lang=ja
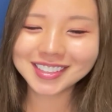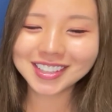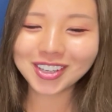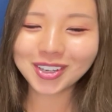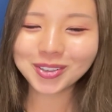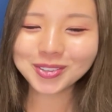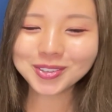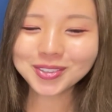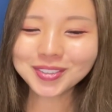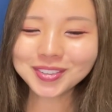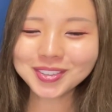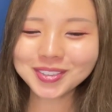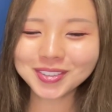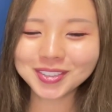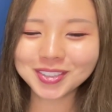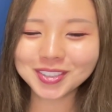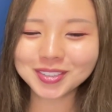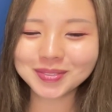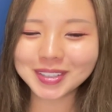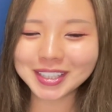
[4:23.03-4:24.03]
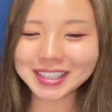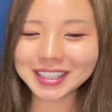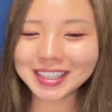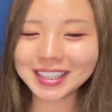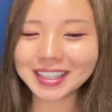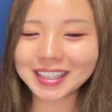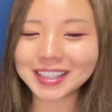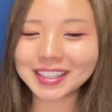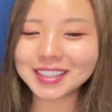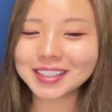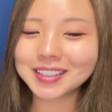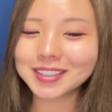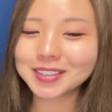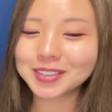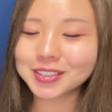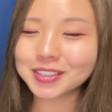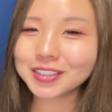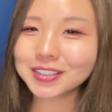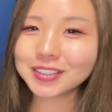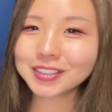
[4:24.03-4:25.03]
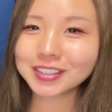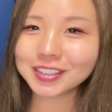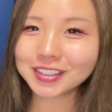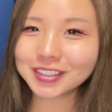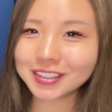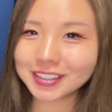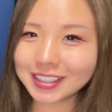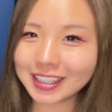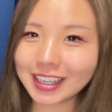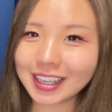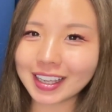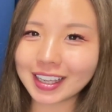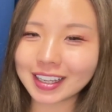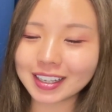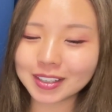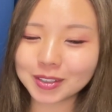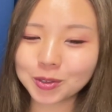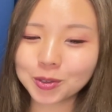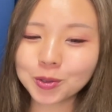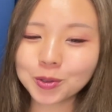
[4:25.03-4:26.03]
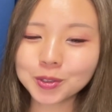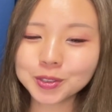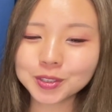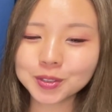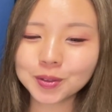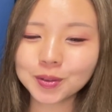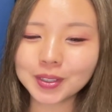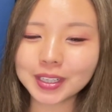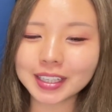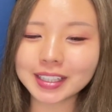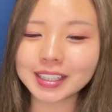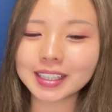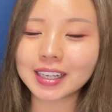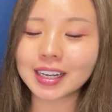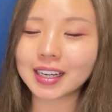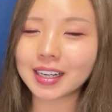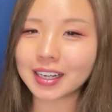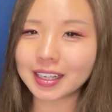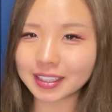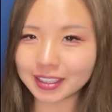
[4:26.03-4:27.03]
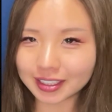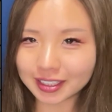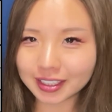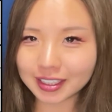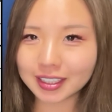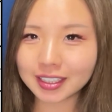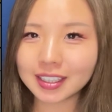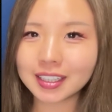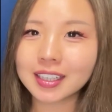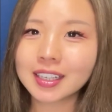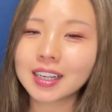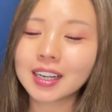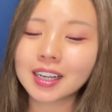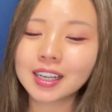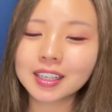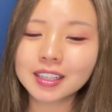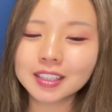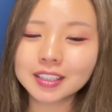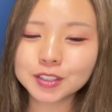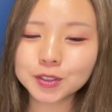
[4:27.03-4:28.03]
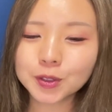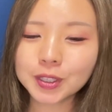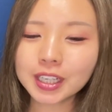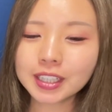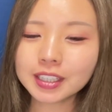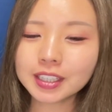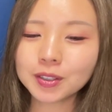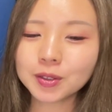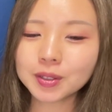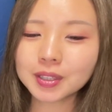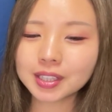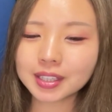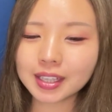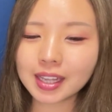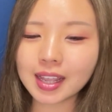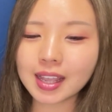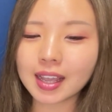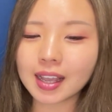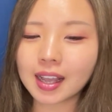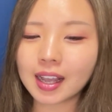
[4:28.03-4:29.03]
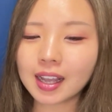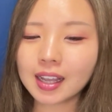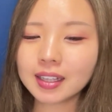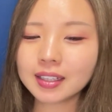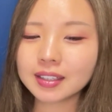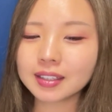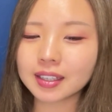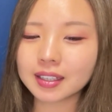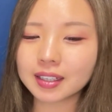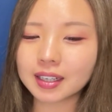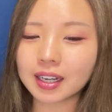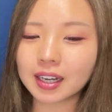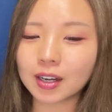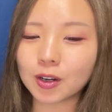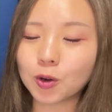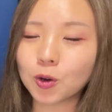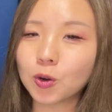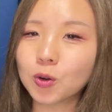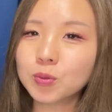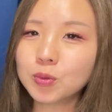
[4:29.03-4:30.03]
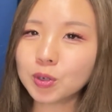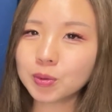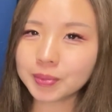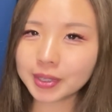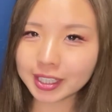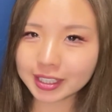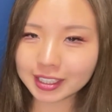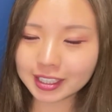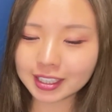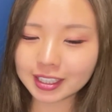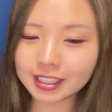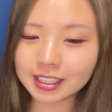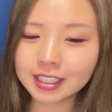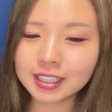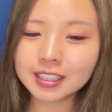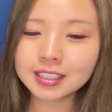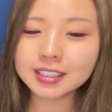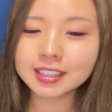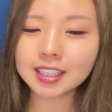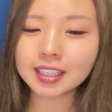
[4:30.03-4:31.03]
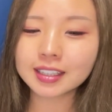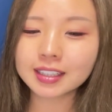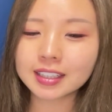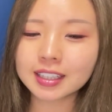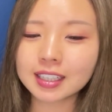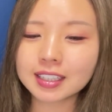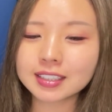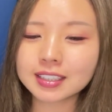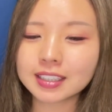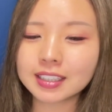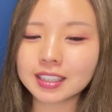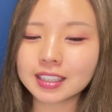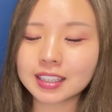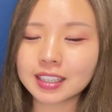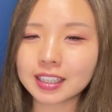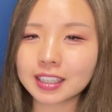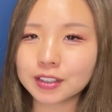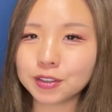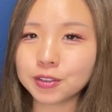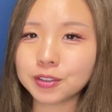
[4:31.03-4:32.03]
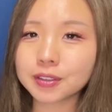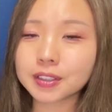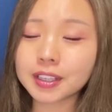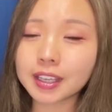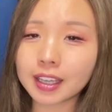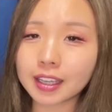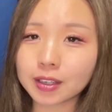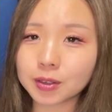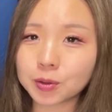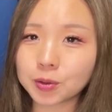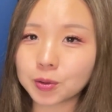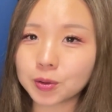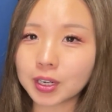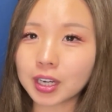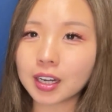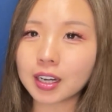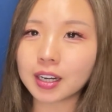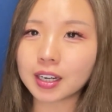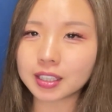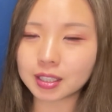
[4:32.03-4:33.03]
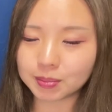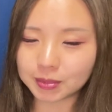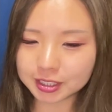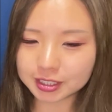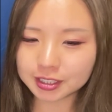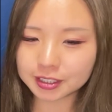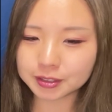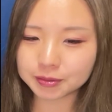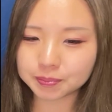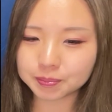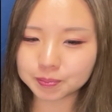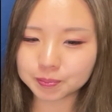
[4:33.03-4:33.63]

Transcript: ほとんどの馬が重症で構想歴があり、それによってハンデが重めに設定されている傾向があります。